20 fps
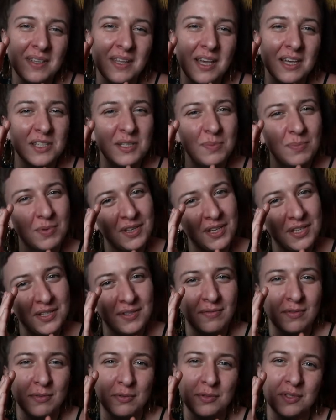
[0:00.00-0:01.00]
Jak Ci
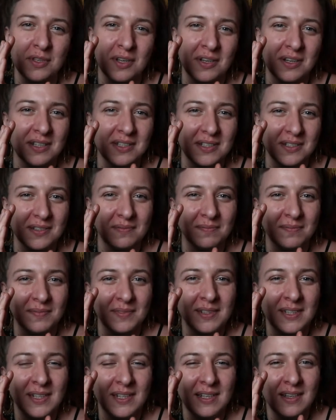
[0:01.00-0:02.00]
podejdzie, wróć do nas.
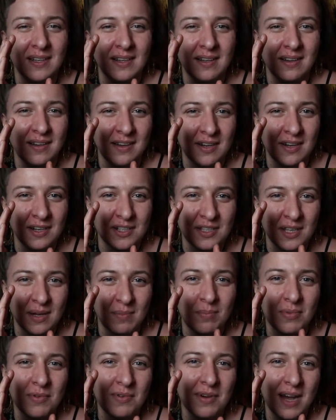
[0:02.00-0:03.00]
Reszta
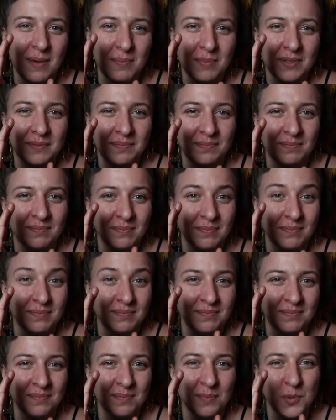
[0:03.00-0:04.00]
pukamy.
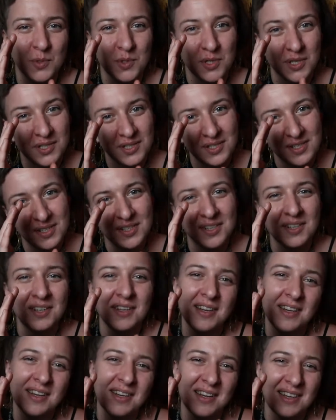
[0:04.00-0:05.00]
Może chcesz
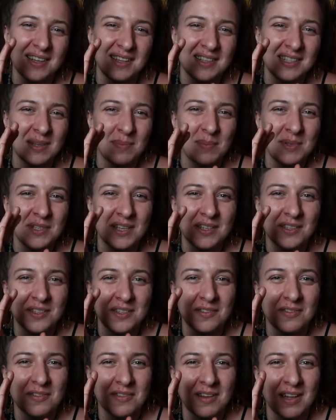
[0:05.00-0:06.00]
zapisać
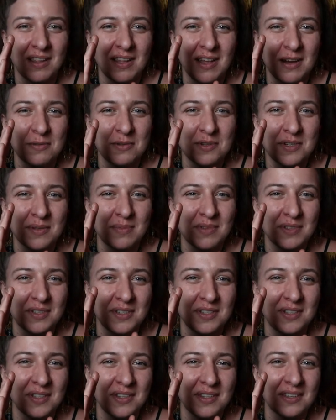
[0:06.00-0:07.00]
się do kanału, żeby
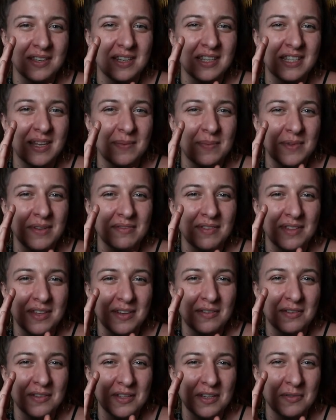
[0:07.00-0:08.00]
Ci następne
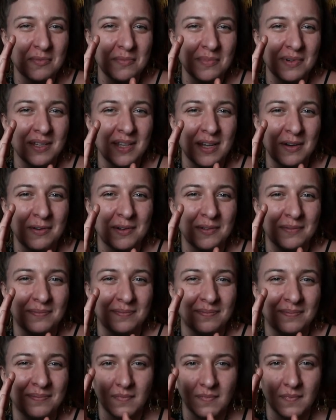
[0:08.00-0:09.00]
wideo nie umknęło.
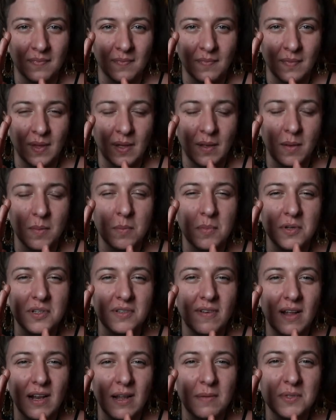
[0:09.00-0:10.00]

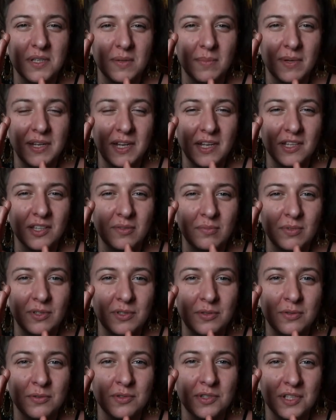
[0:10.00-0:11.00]
Pozwalam sobie na to, by
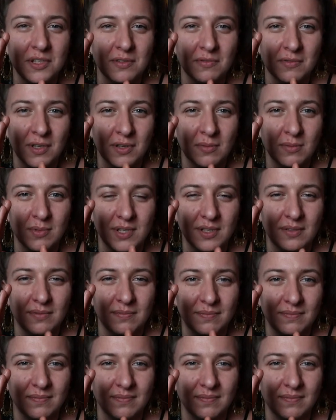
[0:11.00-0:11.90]
czuć się dobrze.